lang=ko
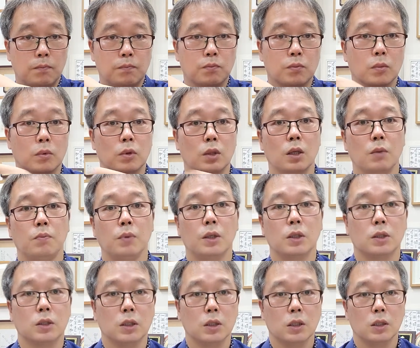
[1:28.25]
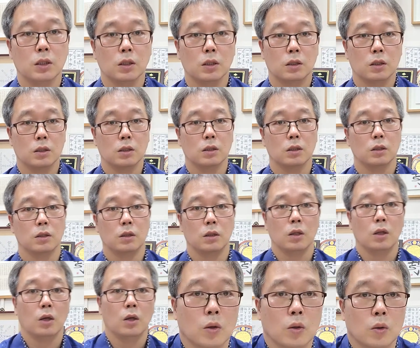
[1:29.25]
음, TP를 치는 거는
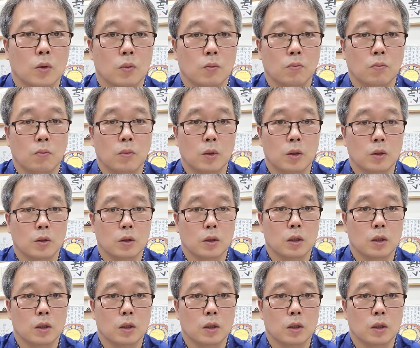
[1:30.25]
뭐